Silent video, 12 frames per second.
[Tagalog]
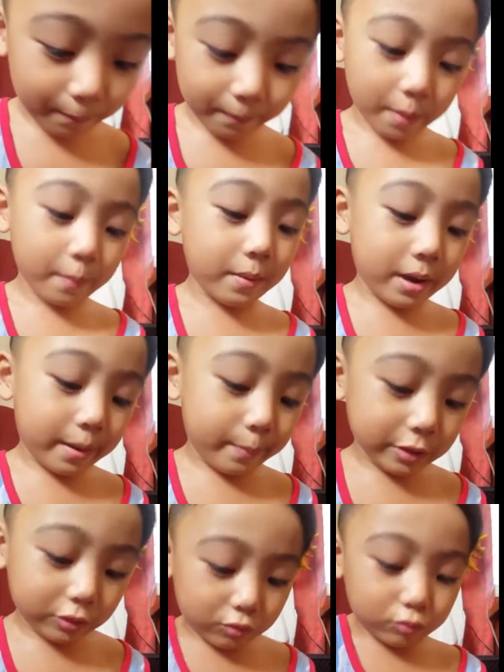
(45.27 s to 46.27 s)
pa ba
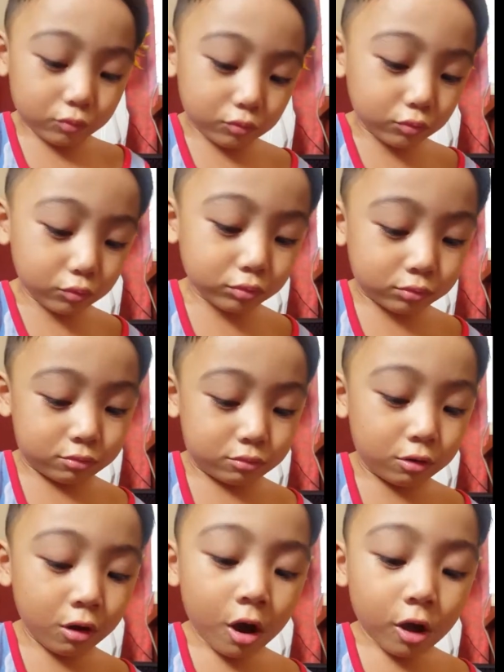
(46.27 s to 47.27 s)

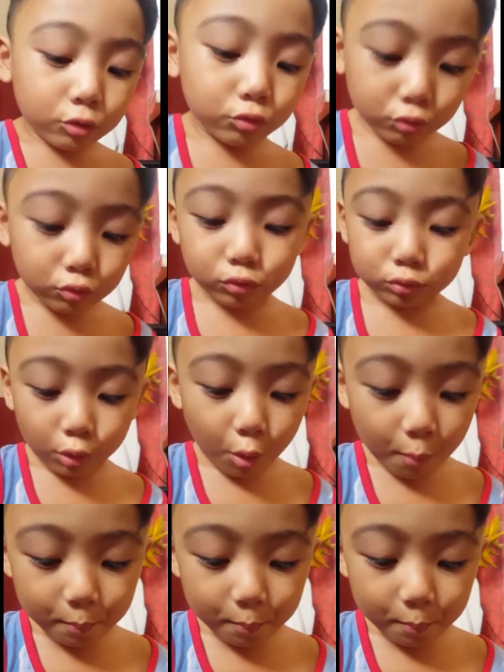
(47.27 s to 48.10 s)
matuto Tuto,